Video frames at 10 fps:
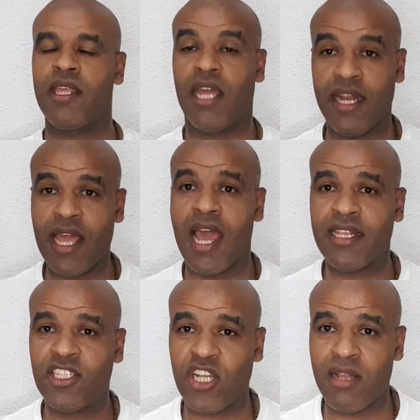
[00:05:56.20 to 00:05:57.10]
يعني
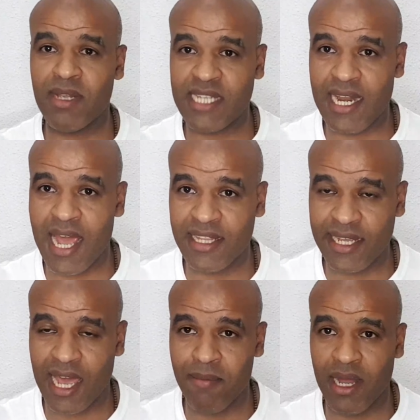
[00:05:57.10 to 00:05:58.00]
هاد الشيء المسائل
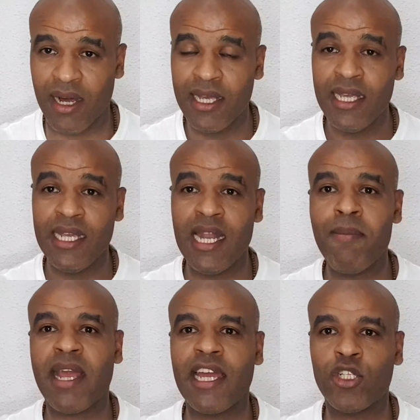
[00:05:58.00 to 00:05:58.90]
هذه كامله
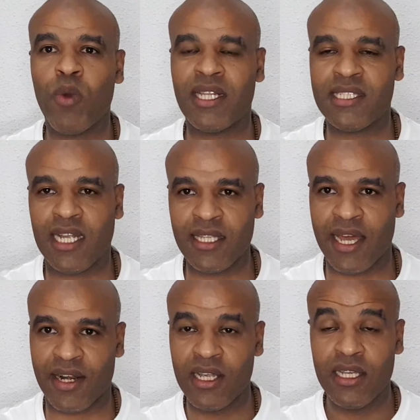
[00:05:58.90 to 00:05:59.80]
الا ما كانش واحد
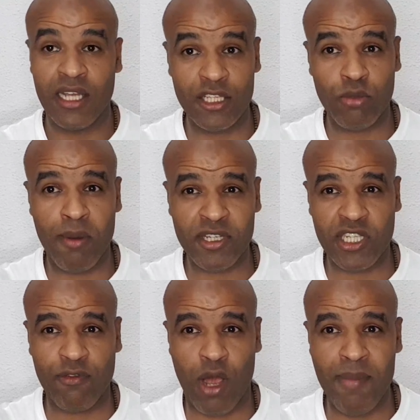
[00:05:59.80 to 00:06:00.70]
التحضير يعني
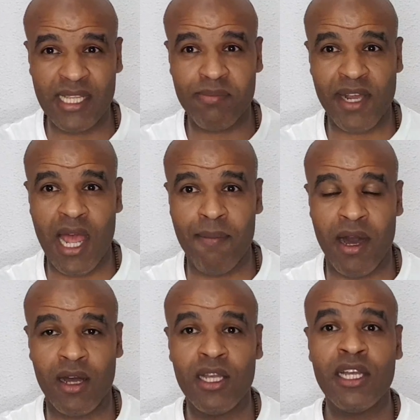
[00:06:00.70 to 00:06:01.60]
باش تعرفوا عمليه
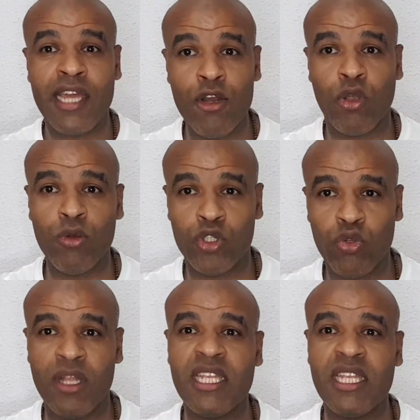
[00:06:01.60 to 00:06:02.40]
مرحبا كانوا كيوجدوا